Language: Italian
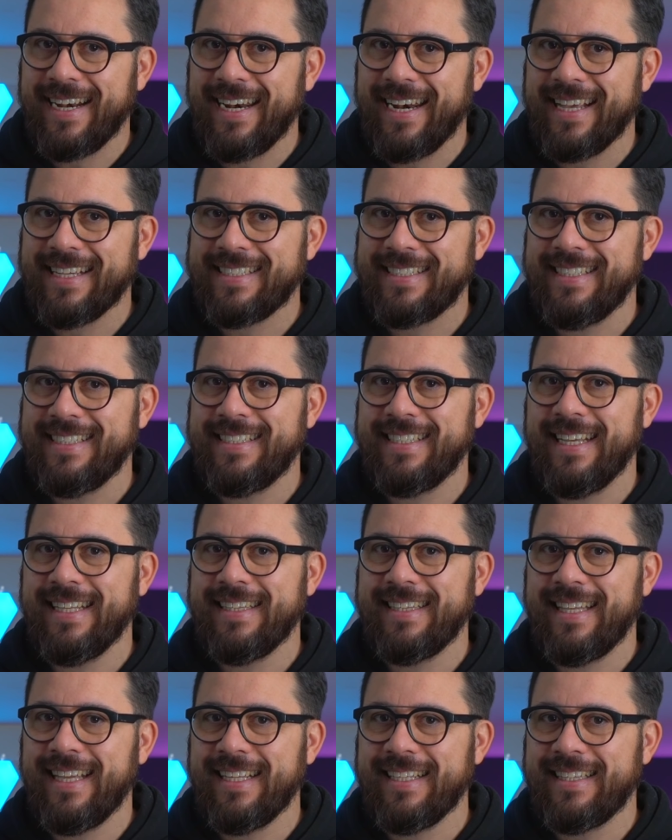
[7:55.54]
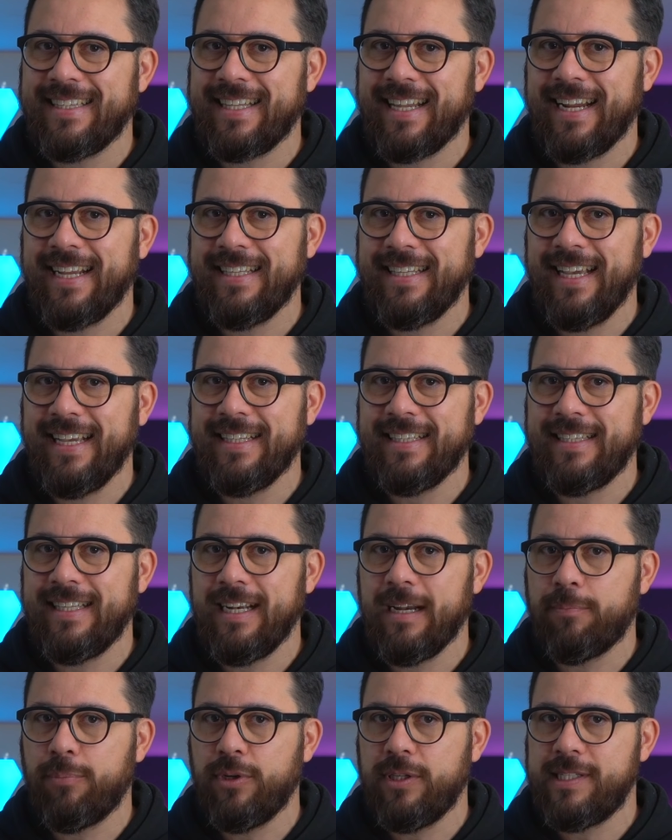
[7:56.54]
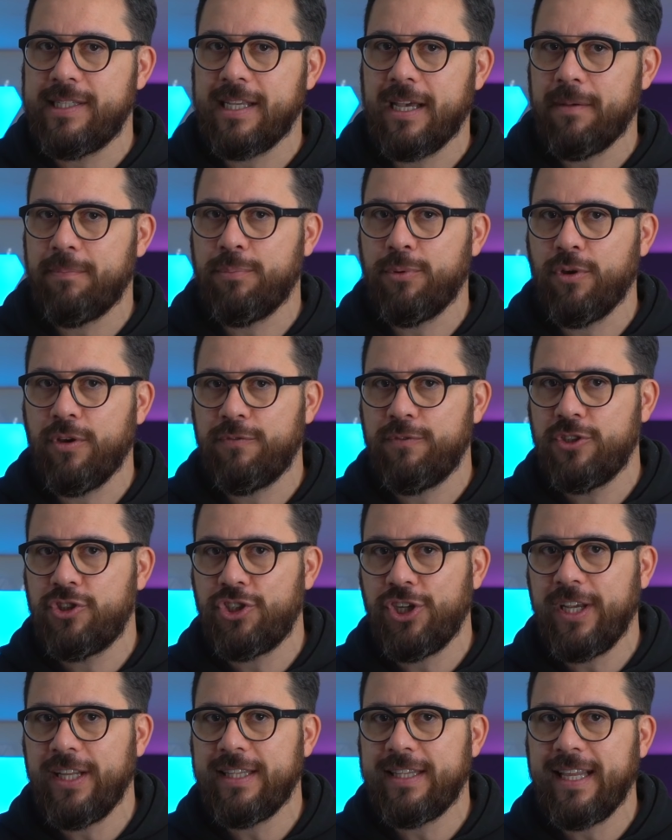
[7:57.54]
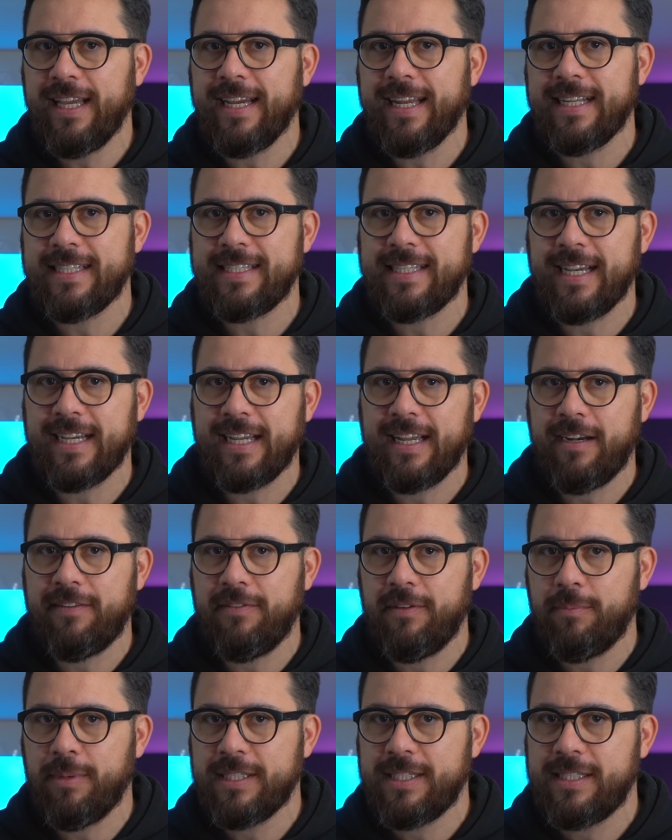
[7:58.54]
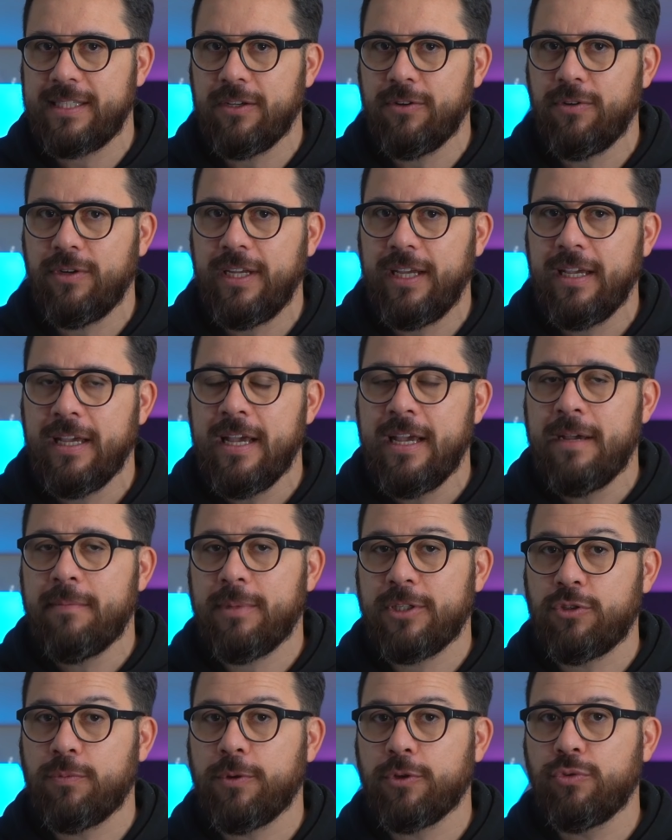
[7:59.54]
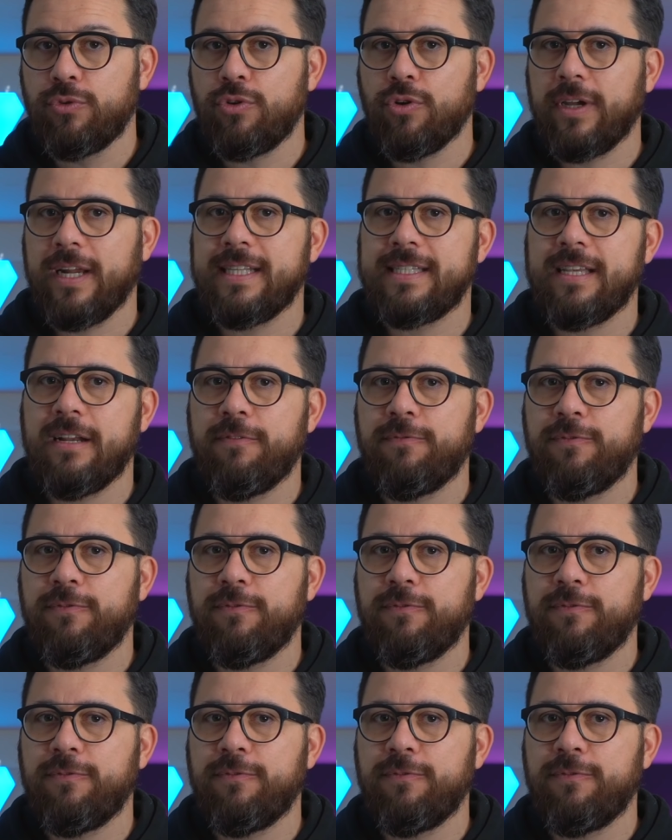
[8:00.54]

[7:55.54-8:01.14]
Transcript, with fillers: la si sente tra i denti. La pulizia è più efficiente, grazie anche alle vibrazioni, ma soprattutto grazie al